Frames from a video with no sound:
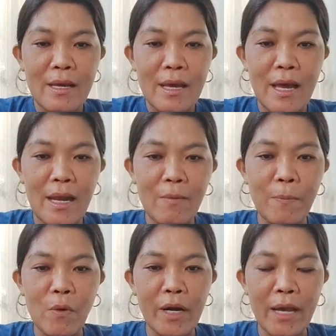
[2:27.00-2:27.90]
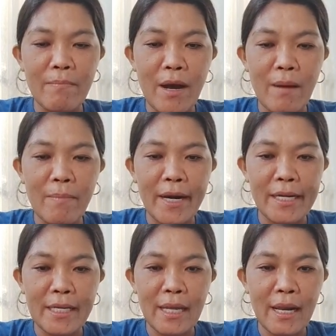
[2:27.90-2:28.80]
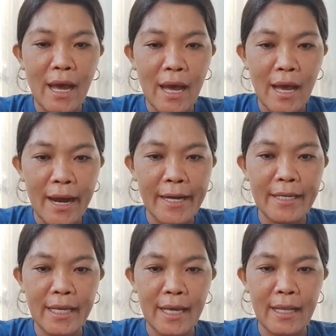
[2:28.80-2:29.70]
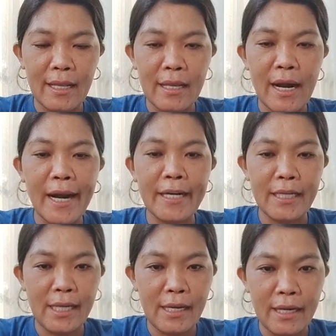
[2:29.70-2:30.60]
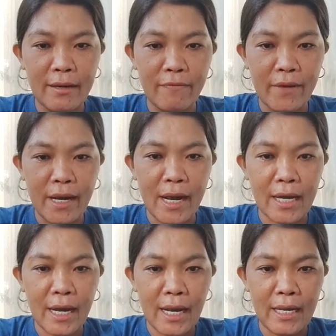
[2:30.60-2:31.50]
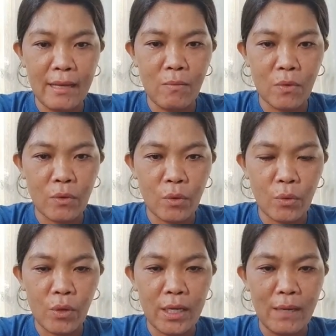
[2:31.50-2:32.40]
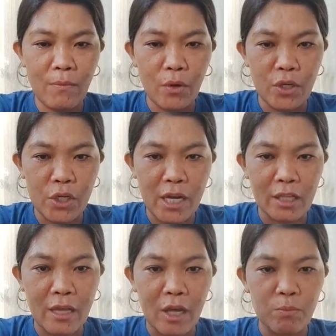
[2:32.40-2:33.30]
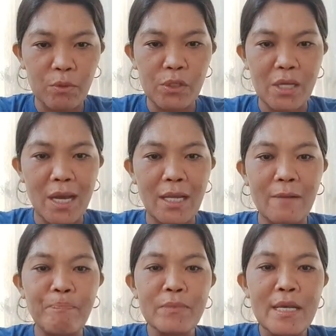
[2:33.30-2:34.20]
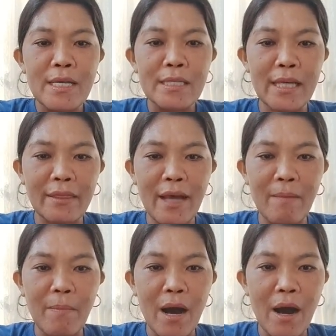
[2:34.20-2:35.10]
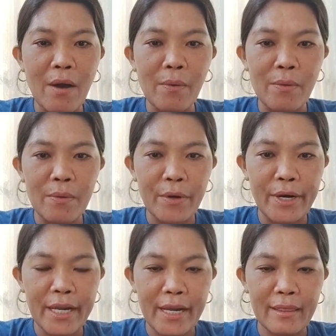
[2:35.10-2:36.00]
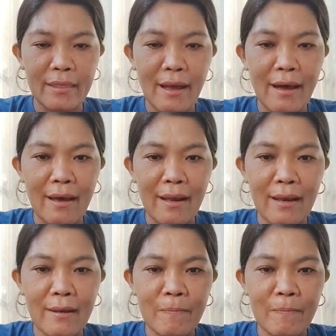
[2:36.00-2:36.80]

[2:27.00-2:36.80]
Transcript: Hello po kay Ma'am Arnella Arnel, Arnele Rivera Kalimo, Kulimo, shout out po dyan, sa Davao Oriental.